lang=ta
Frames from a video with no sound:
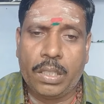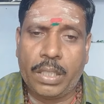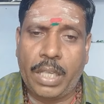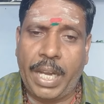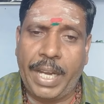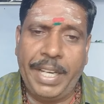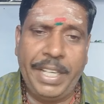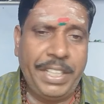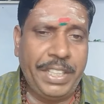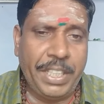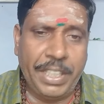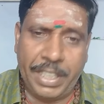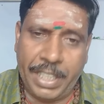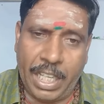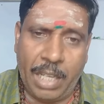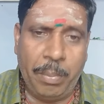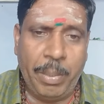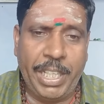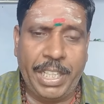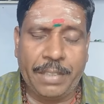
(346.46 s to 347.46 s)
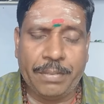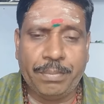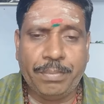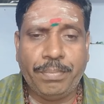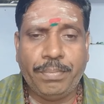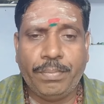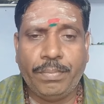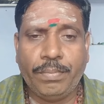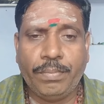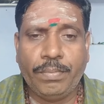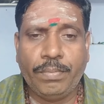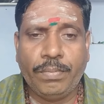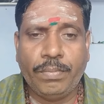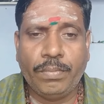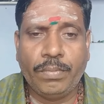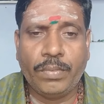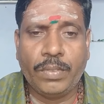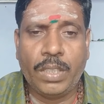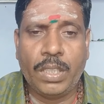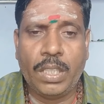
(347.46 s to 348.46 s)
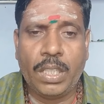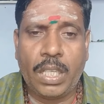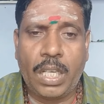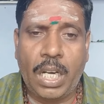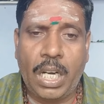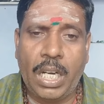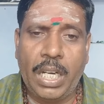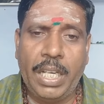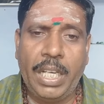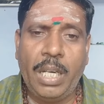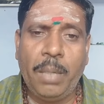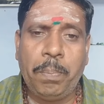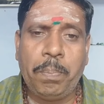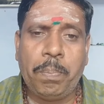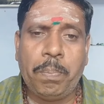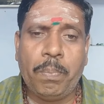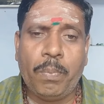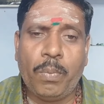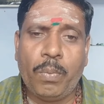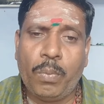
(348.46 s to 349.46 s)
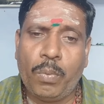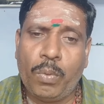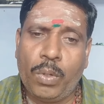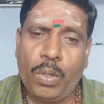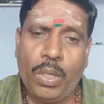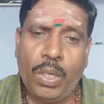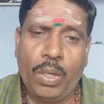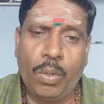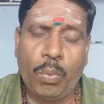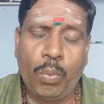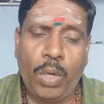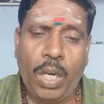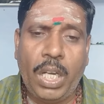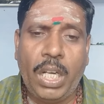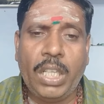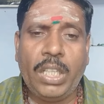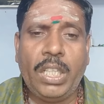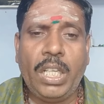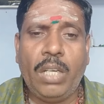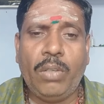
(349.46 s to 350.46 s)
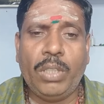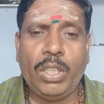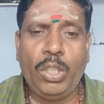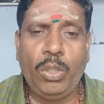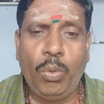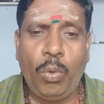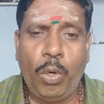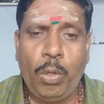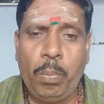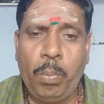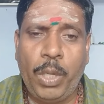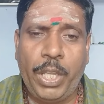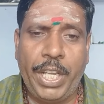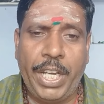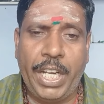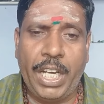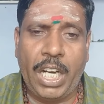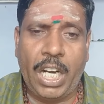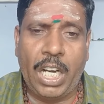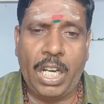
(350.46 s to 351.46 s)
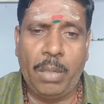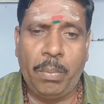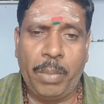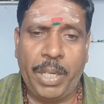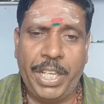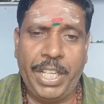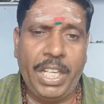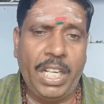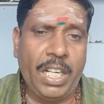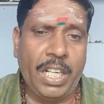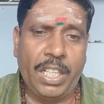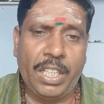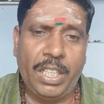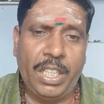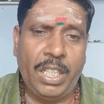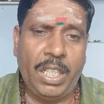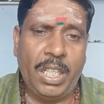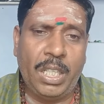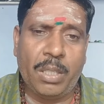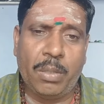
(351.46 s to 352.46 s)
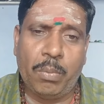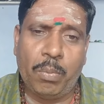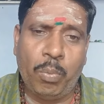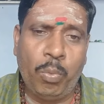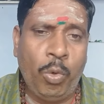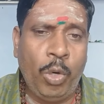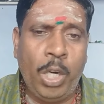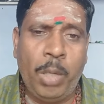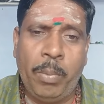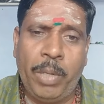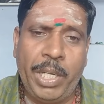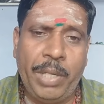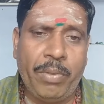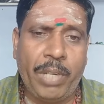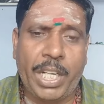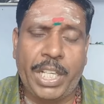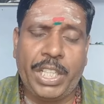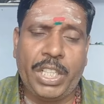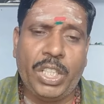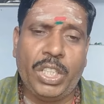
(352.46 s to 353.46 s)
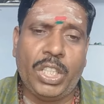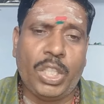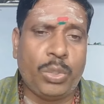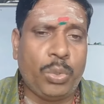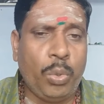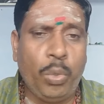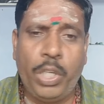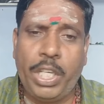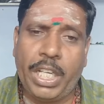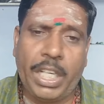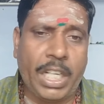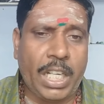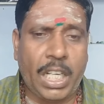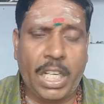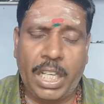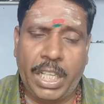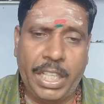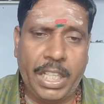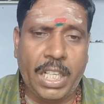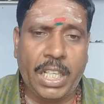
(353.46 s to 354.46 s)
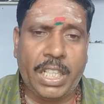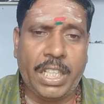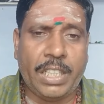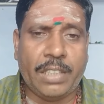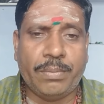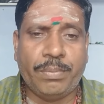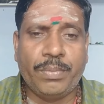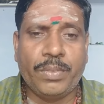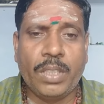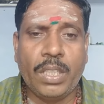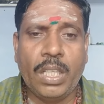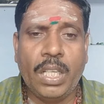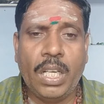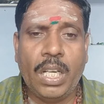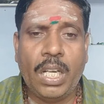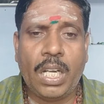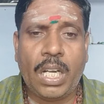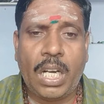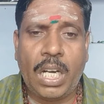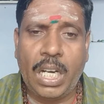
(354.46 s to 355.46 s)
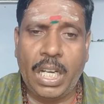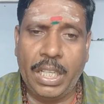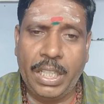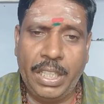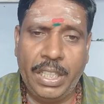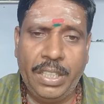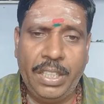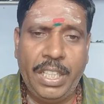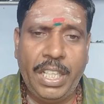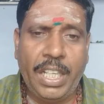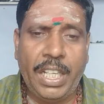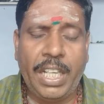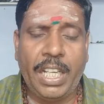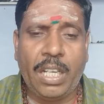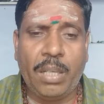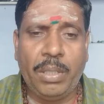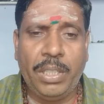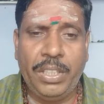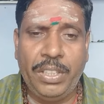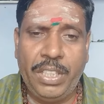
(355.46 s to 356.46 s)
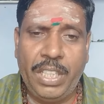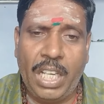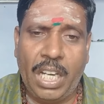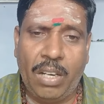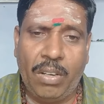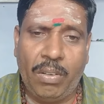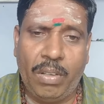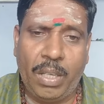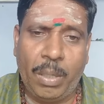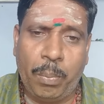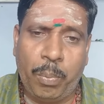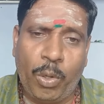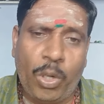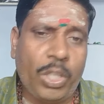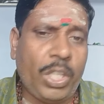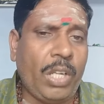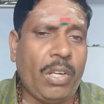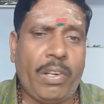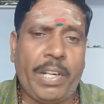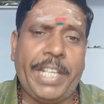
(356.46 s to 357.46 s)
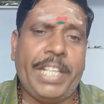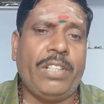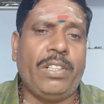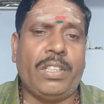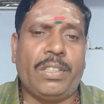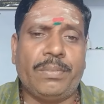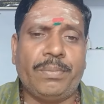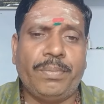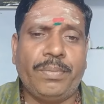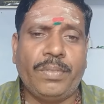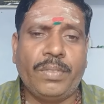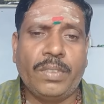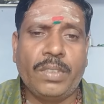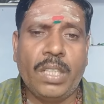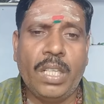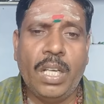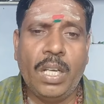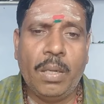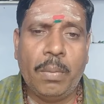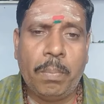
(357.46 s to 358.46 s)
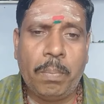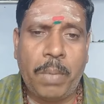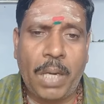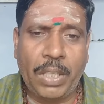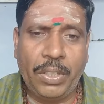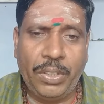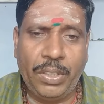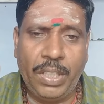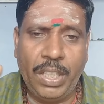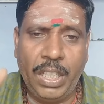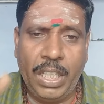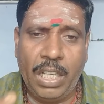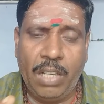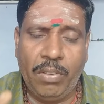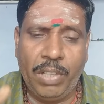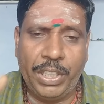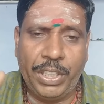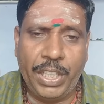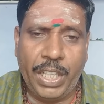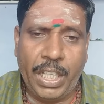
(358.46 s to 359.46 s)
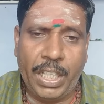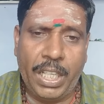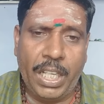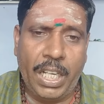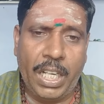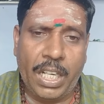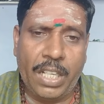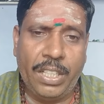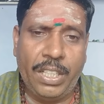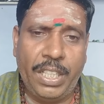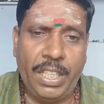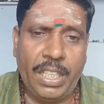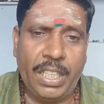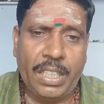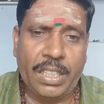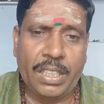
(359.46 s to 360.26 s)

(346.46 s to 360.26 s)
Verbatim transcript: ஞாயிற்றுக்கிழமை காலையில் உலகத்தில் வந்து ஒன்பதே கால் மணியிலிருந்து மூணு மணி வரைக்கும் இந்த சூரிய கிரகணம் இருக்குது ஆனால் இந்திய நேரம் இந்தியாவில் பொறுத்த வரைக்கும் பத்து இருபத்தி ரெண்டுலேருந்து